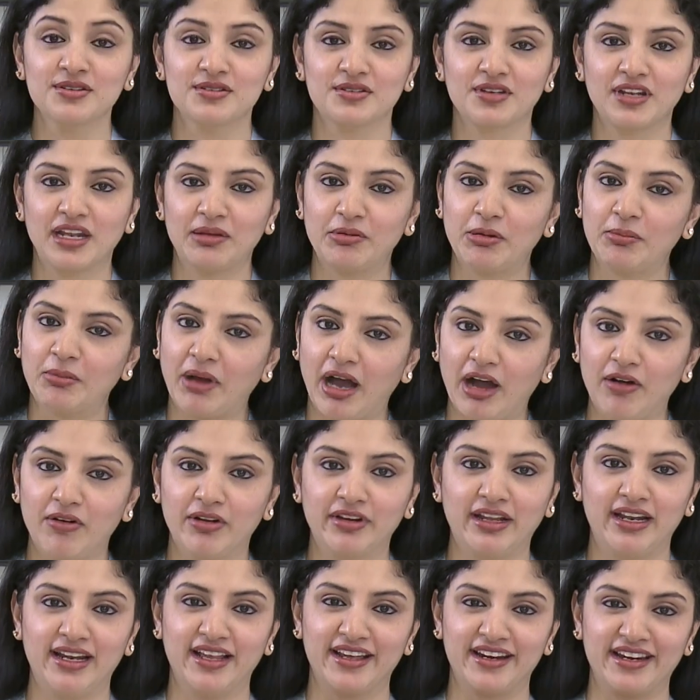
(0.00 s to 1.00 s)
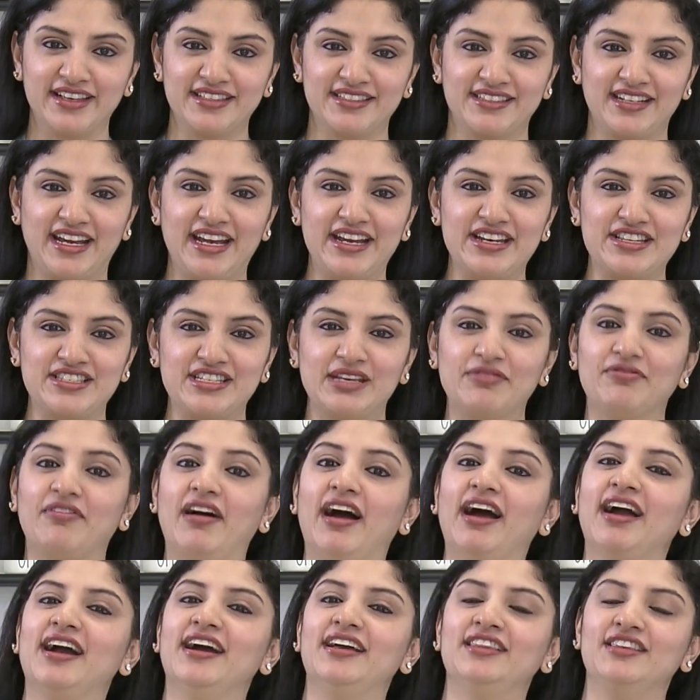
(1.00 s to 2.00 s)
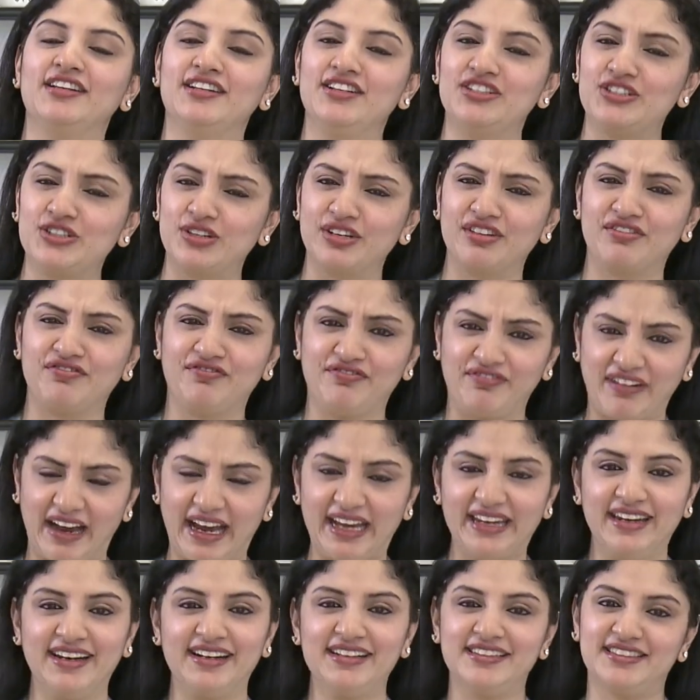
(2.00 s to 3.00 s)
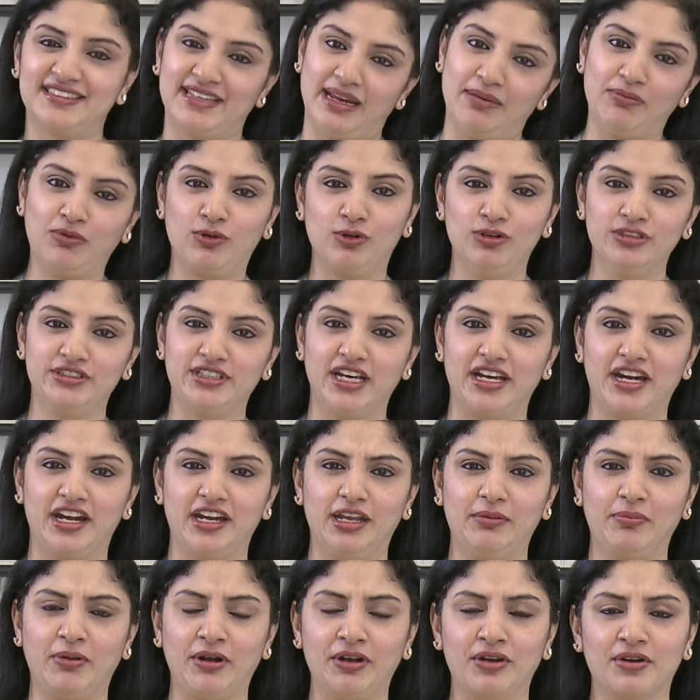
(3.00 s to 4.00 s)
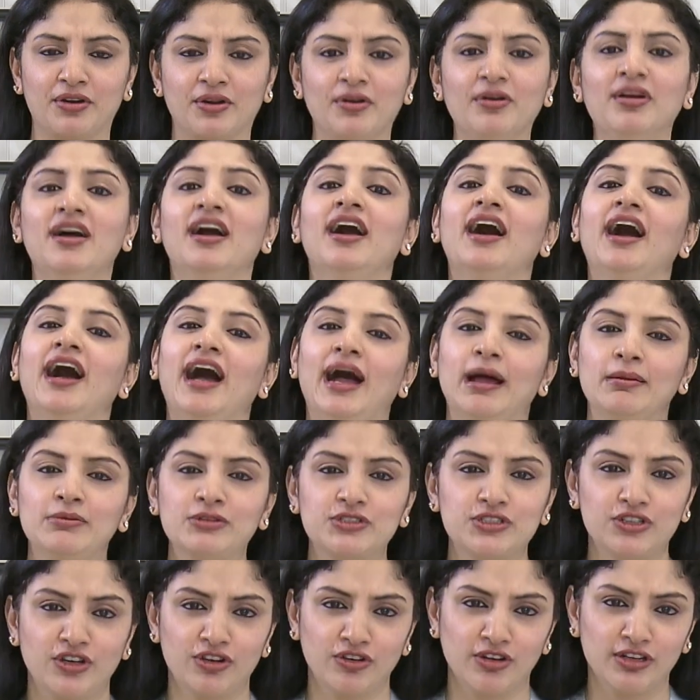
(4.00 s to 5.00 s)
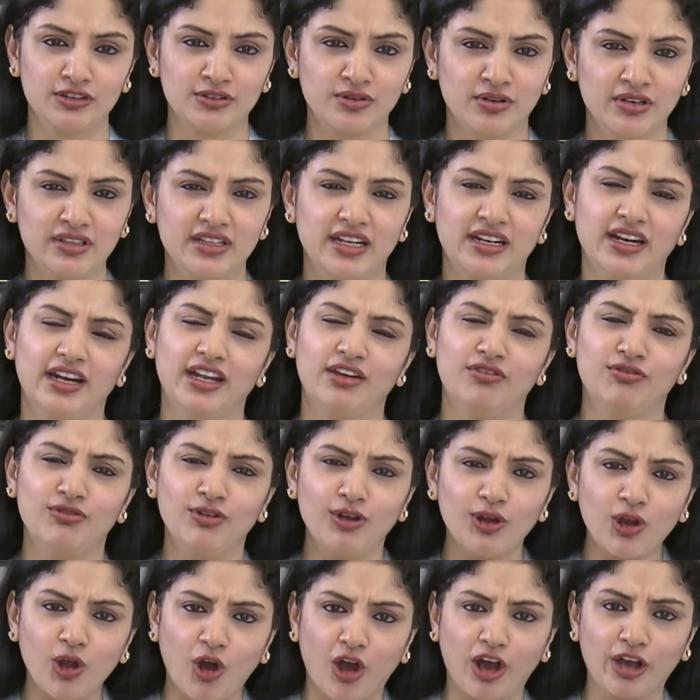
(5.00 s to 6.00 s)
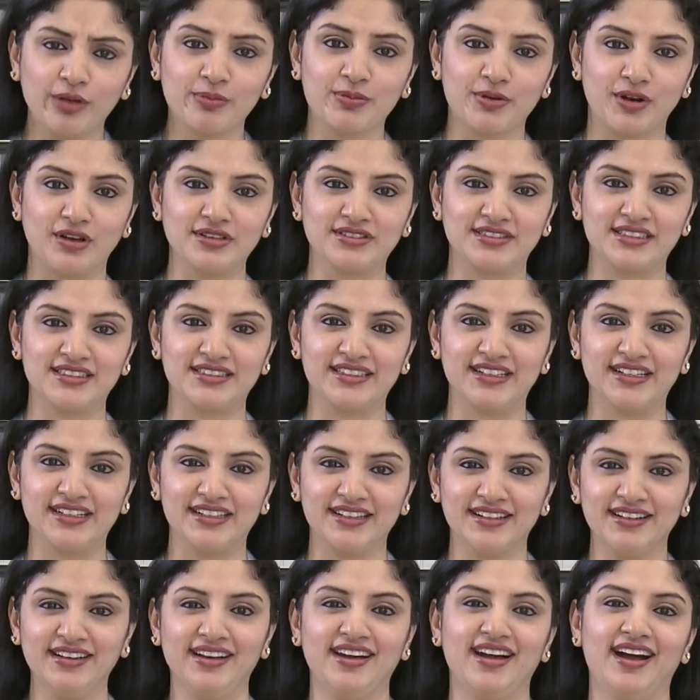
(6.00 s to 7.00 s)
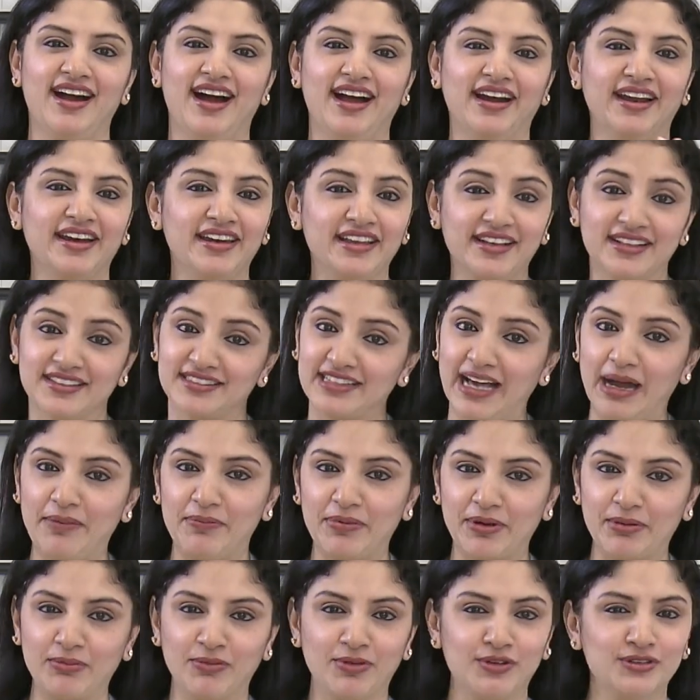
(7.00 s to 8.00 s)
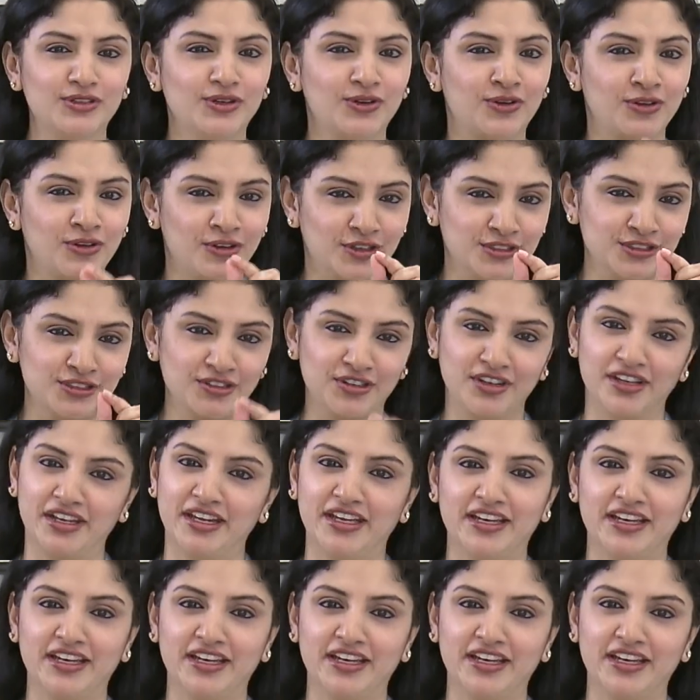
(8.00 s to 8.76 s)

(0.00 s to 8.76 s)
ஸோ நம்ம மாவும் நல்லா ரெஸ்ட் ஆயிடுச்சு வாங்க இந்த டிஷ்ஷோட ஃபைனல் ஸ்டெப் குளிச்சா ரெடி பண்ணுறோம் ஐம் உங்களுக்கு தோணுது என்னடா இவ்வளோ லாங் ப்ராசஸ்ன்ட்டு ஆனால் நீங்கள் சாப்பிடும்போது கொஞ்சம் கூட